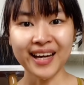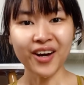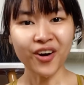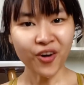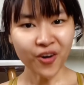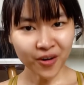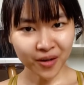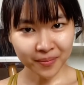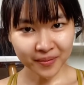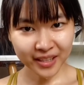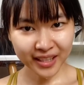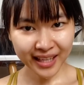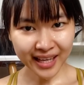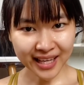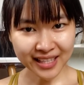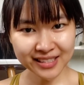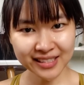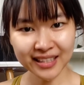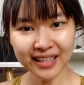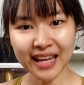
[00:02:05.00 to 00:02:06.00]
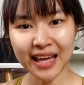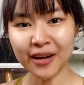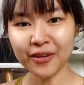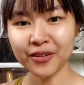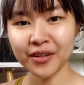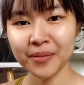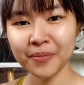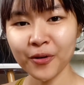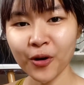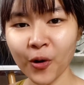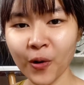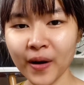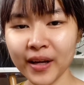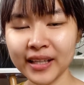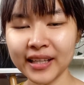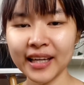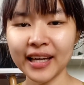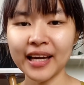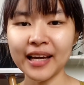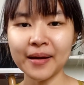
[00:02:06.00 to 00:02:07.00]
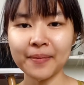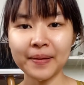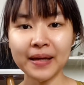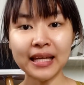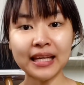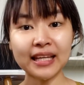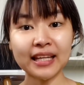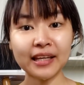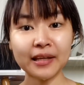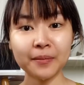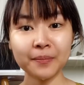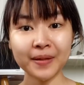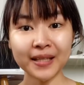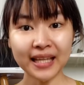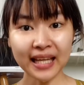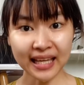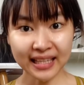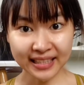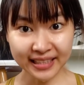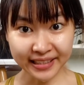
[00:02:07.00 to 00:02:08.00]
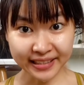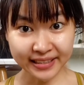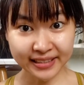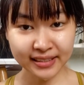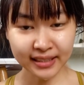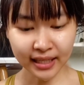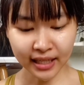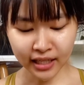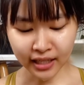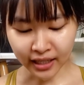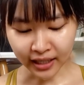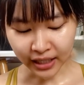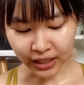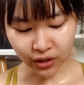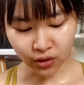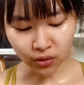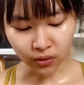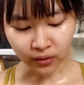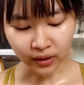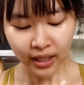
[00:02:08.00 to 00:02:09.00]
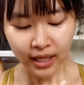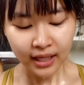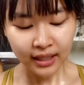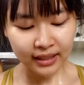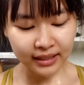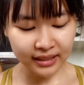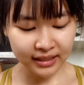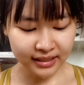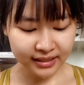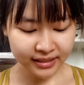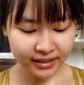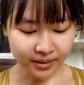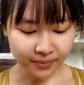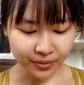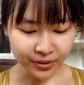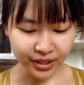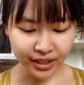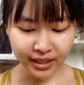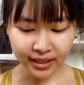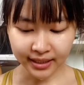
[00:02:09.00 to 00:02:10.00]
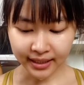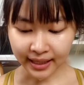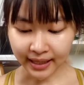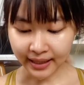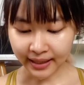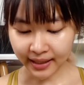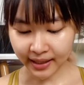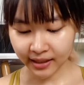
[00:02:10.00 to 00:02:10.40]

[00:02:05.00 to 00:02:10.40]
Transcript: ออกกำลังกายเสร็จแล้วเรียบร้อยนะคะ เพลเล่นพิลาทิสนะคะ ของลิลลี่สบรีนะ